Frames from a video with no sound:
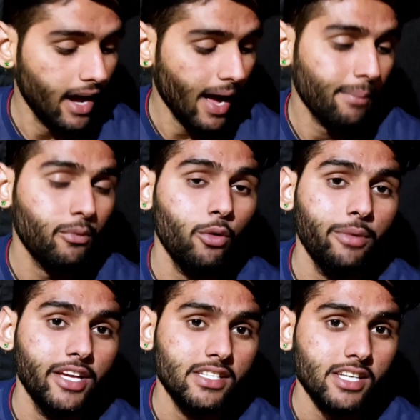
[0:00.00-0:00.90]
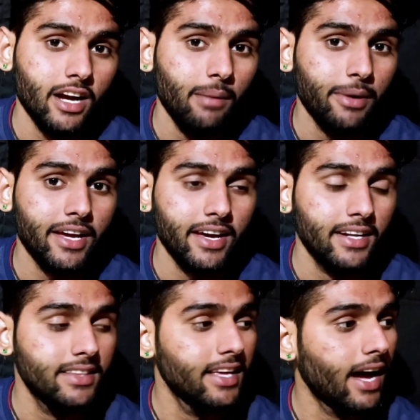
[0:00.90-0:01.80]
आपको भी ऐसे कपड़े
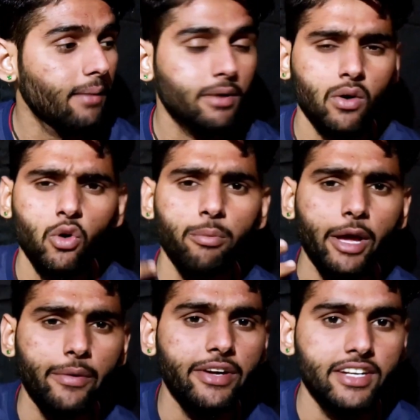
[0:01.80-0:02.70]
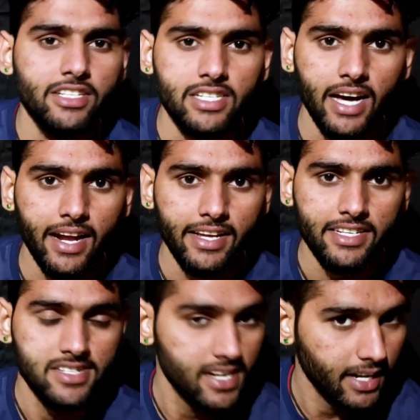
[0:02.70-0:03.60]
खरीदने आपका कोई फेवरेट स्टार
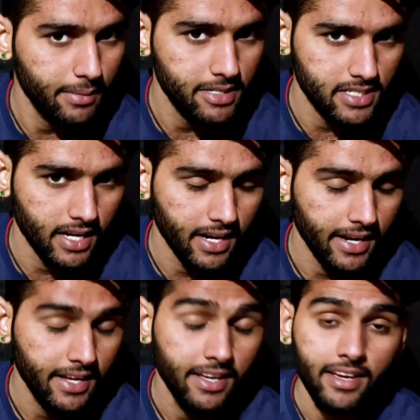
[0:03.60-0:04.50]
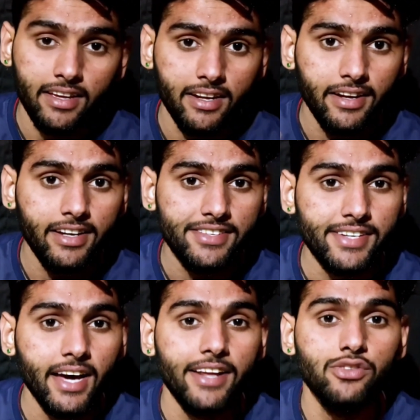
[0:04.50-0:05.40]
है इंस्टाग्राम स्टार है रील स्टार